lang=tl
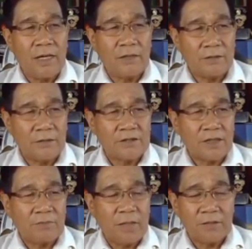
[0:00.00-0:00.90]
and
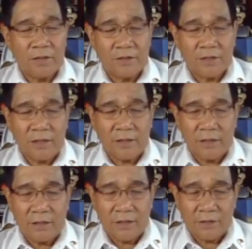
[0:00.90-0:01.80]
disadvantaged
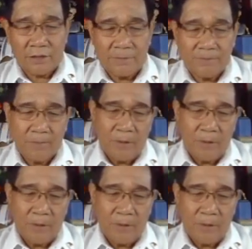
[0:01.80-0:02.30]
sa areas.